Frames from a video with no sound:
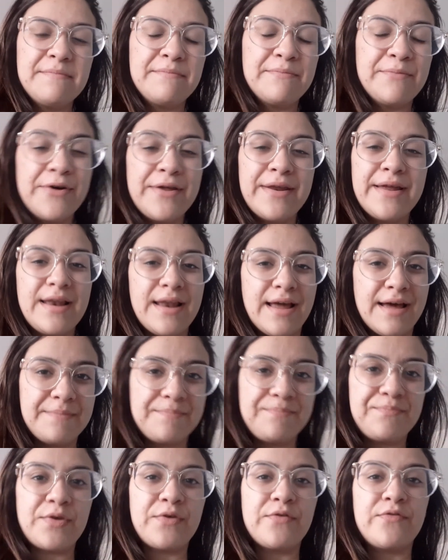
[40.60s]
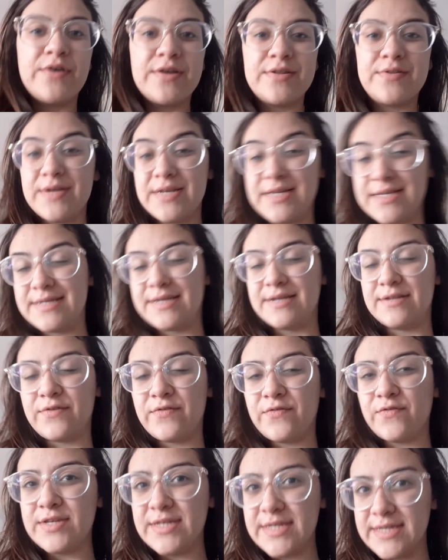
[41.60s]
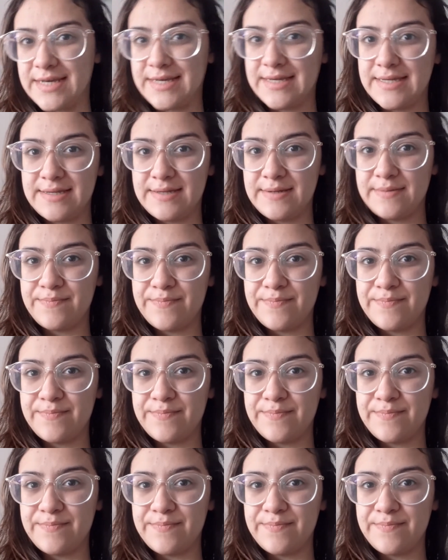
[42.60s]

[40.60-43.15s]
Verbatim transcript: Bora lá, eu vou atualizando vocês.